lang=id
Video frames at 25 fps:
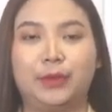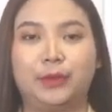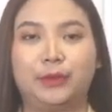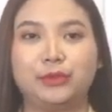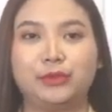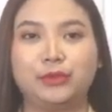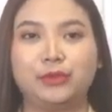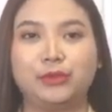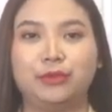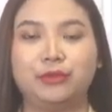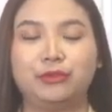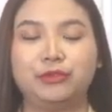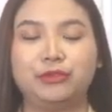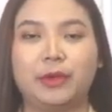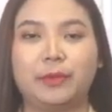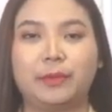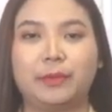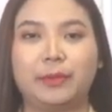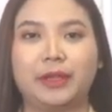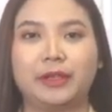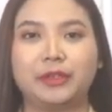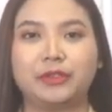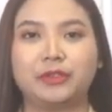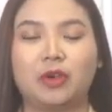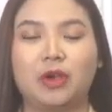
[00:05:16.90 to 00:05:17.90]
pengusung
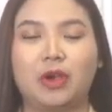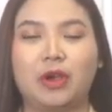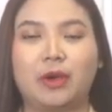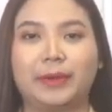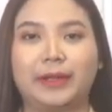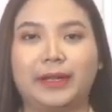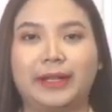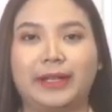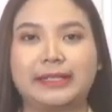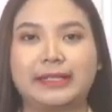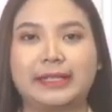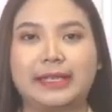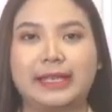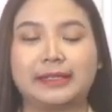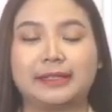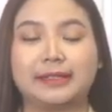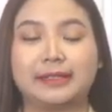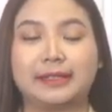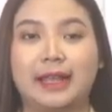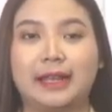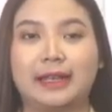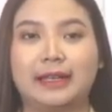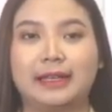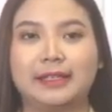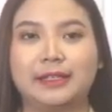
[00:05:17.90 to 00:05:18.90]
Capres-Cawapres
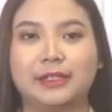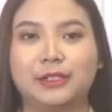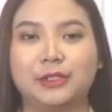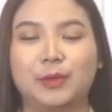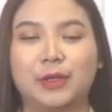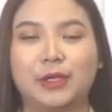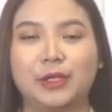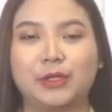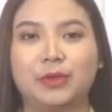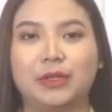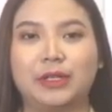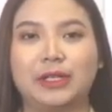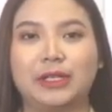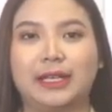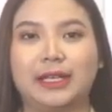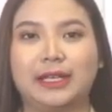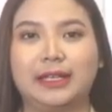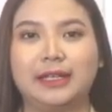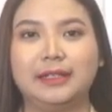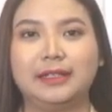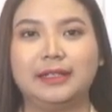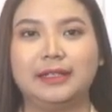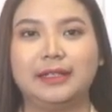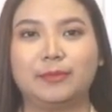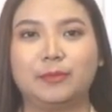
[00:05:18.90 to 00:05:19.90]
Anies
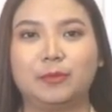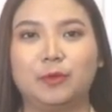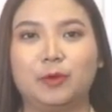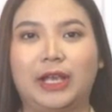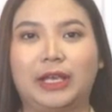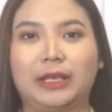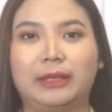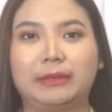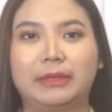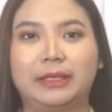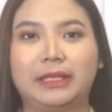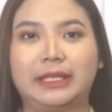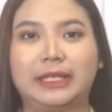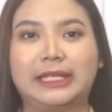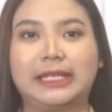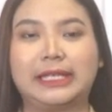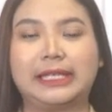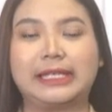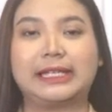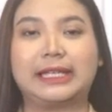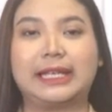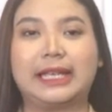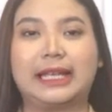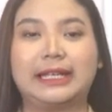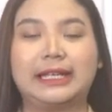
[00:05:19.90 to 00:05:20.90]
Baswedan dan Muhaimin
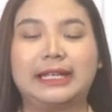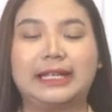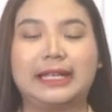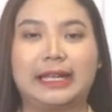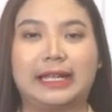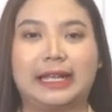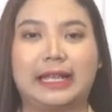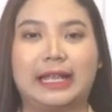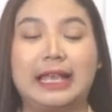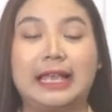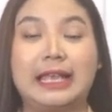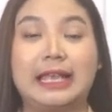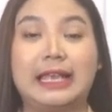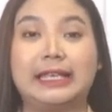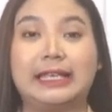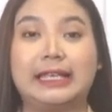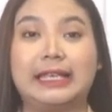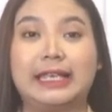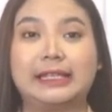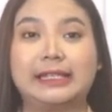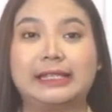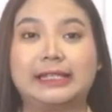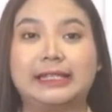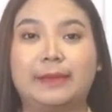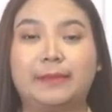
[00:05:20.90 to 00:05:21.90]
Iskandar
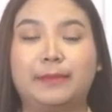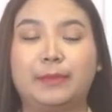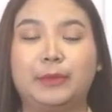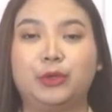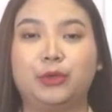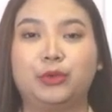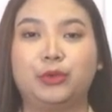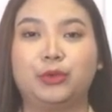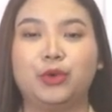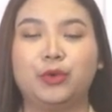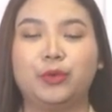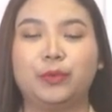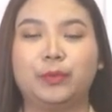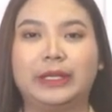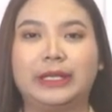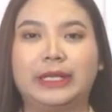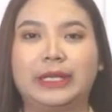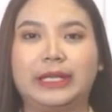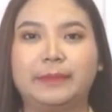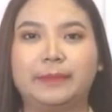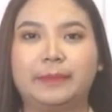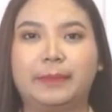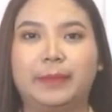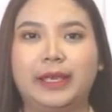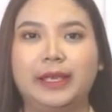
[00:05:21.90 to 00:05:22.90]
yang siap mendukung
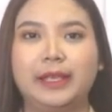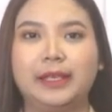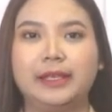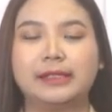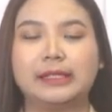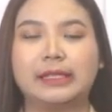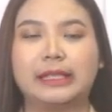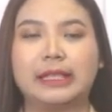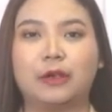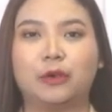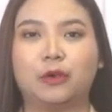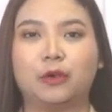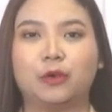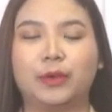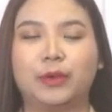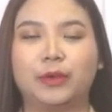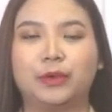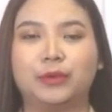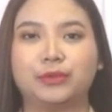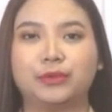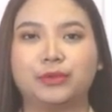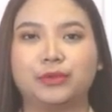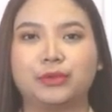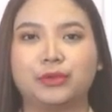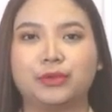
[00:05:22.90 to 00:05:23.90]
PDIP selaku
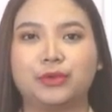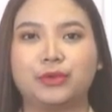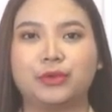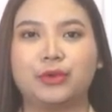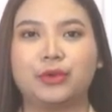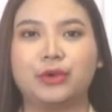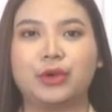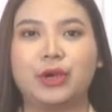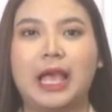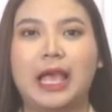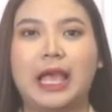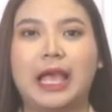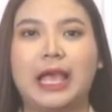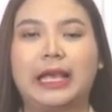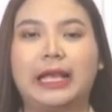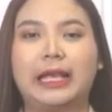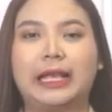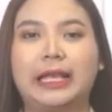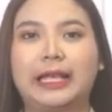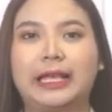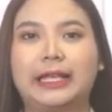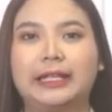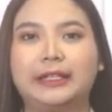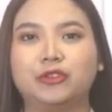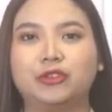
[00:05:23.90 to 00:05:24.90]
pengusung
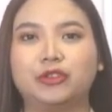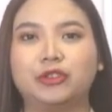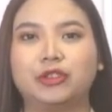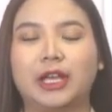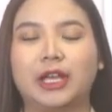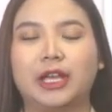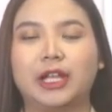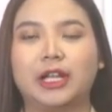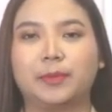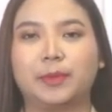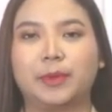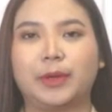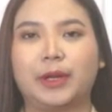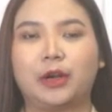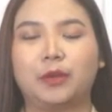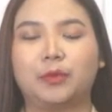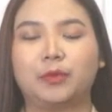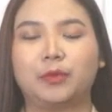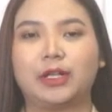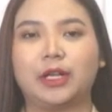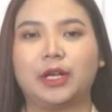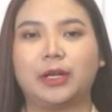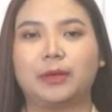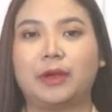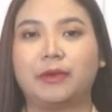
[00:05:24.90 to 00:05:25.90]
Ganjar
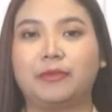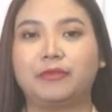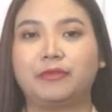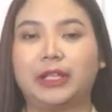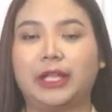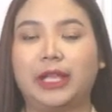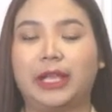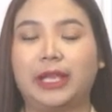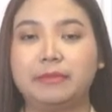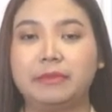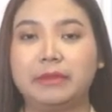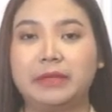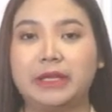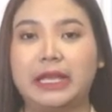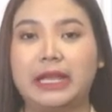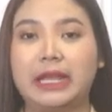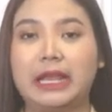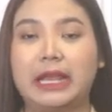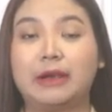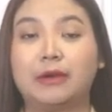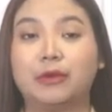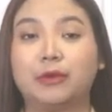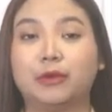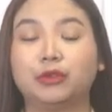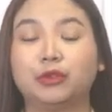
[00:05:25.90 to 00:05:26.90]
Pranowo dan Mahfud
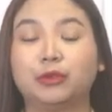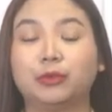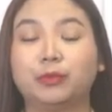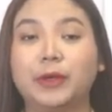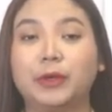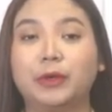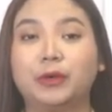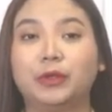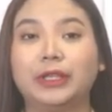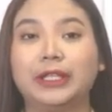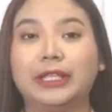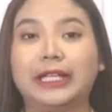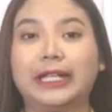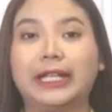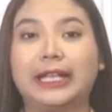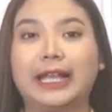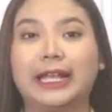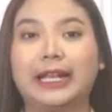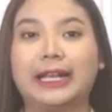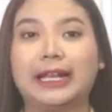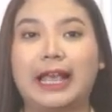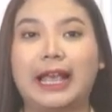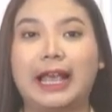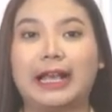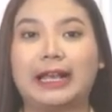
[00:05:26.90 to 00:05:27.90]
MD untuk
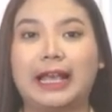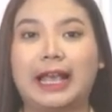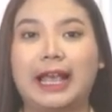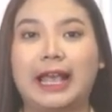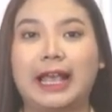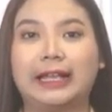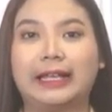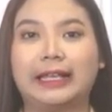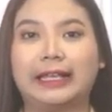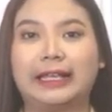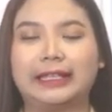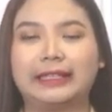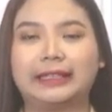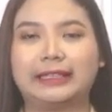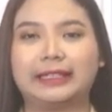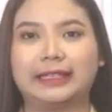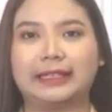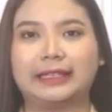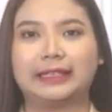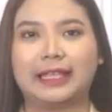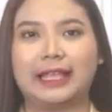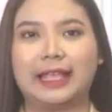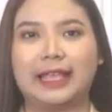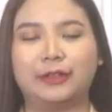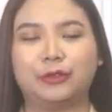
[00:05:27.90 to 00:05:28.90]
menggulirkan hak angket
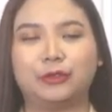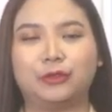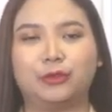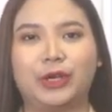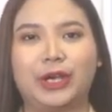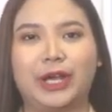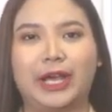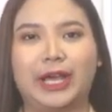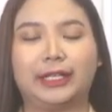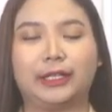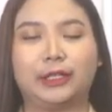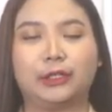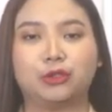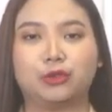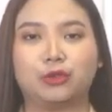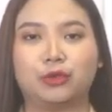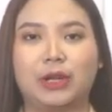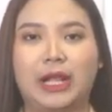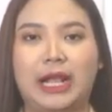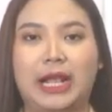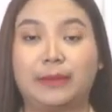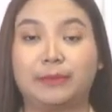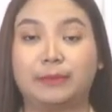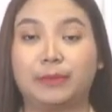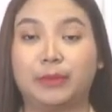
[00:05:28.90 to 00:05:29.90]
tentang dugaan
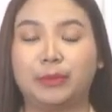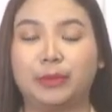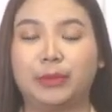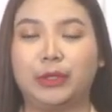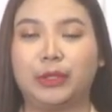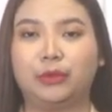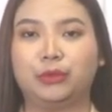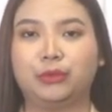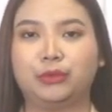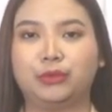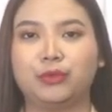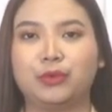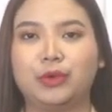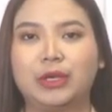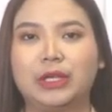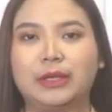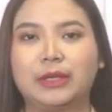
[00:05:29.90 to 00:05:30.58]
kecurangan pemilu